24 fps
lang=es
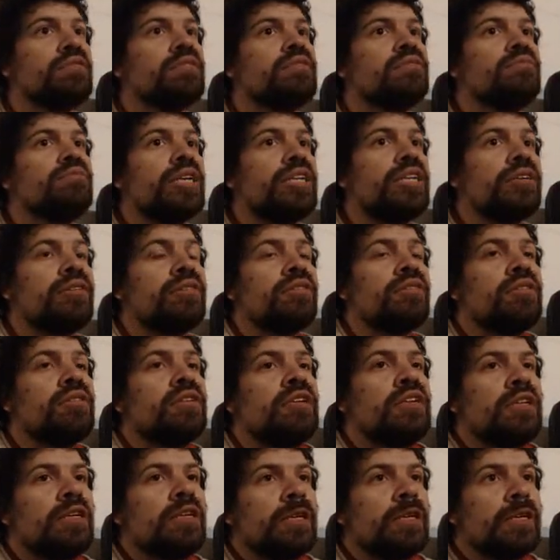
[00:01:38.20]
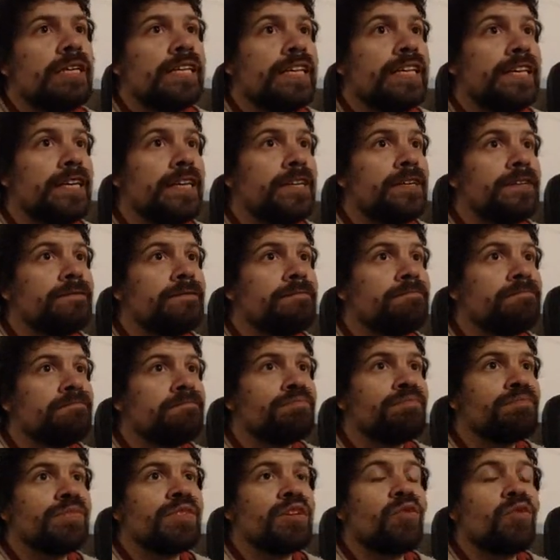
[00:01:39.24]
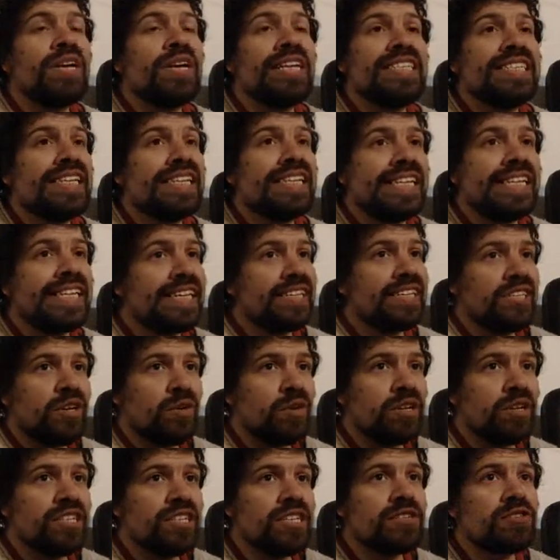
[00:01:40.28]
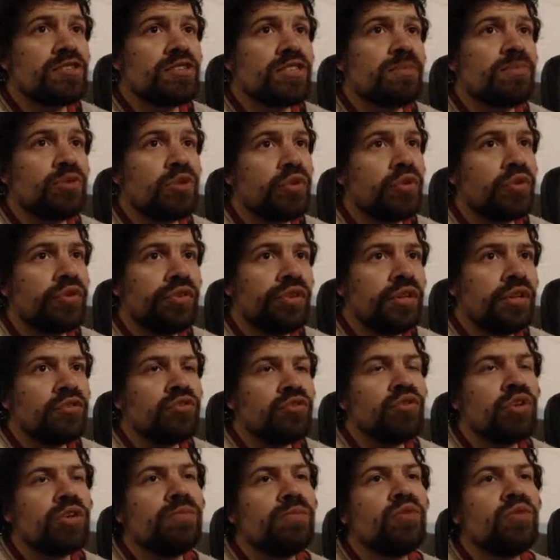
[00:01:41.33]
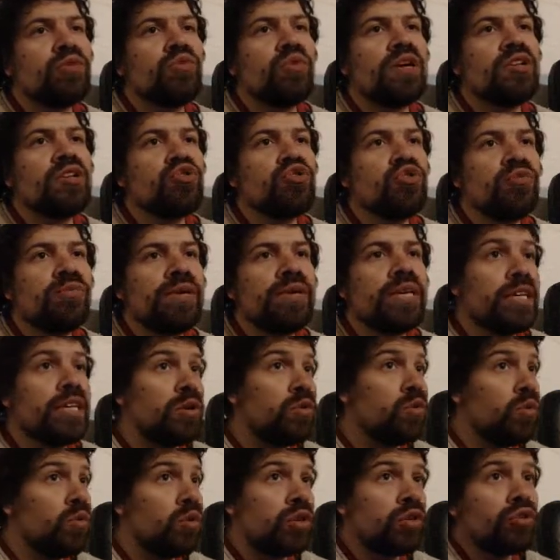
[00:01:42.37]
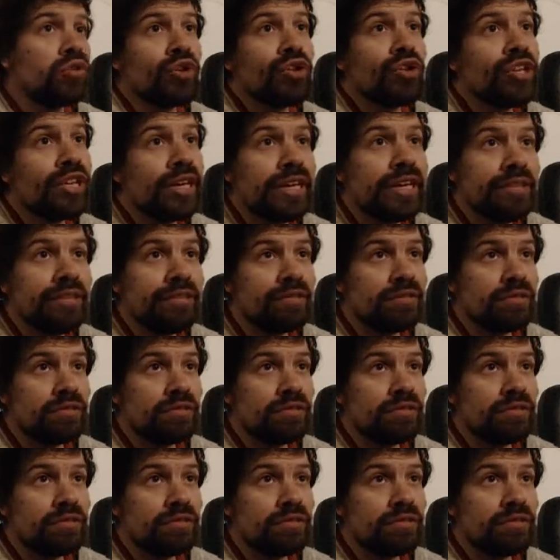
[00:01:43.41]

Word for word: bueno, em, ¿cuál es el detalle? ¿Cuál es el concepto? Todo el mundo asume que un juego en 2D,